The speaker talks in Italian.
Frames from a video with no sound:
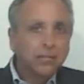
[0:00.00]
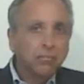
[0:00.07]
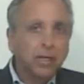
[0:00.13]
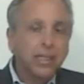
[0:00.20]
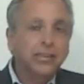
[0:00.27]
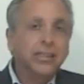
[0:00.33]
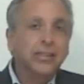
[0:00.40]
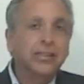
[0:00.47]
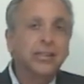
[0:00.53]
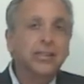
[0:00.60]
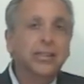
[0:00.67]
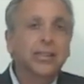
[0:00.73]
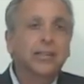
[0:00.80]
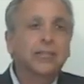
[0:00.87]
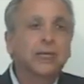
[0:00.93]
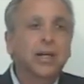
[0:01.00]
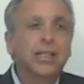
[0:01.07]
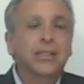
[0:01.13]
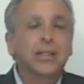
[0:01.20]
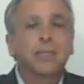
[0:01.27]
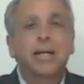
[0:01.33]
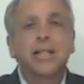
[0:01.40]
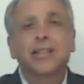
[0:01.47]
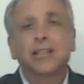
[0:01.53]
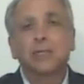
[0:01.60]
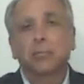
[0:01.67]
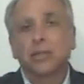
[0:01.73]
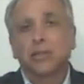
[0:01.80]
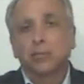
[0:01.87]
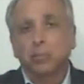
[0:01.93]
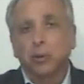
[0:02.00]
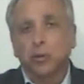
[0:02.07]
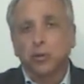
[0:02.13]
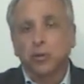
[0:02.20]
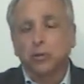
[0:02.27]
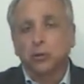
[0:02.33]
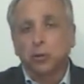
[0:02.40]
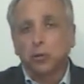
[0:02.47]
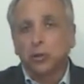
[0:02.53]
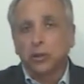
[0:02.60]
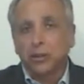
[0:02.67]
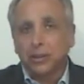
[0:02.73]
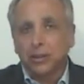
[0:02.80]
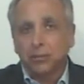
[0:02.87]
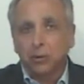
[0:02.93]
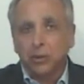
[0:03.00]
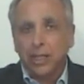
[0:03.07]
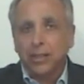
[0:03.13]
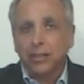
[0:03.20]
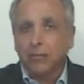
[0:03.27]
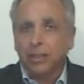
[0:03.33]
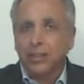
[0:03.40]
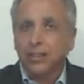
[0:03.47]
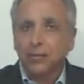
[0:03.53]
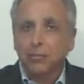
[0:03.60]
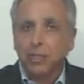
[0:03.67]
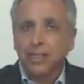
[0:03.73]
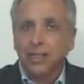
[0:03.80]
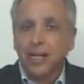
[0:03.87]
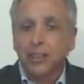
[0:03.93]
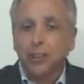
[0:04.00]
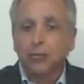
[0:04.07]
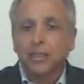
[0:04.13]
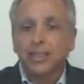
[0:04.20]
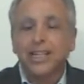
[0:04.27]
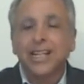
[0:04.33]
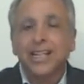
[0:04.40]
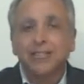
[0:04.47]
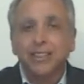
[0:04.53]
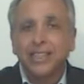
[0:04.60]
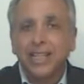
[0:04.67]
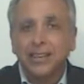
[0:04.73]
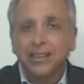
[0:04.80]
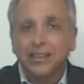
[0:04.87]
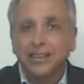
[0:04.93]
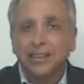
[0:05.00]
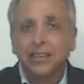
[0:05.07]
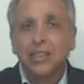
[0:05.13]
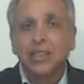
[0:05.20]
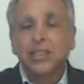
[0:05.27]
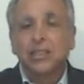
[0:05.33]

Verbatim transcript: ma nel dire guarda manca il presupposto, il giudice di tribunale, guarda è sbagliato perché è evidente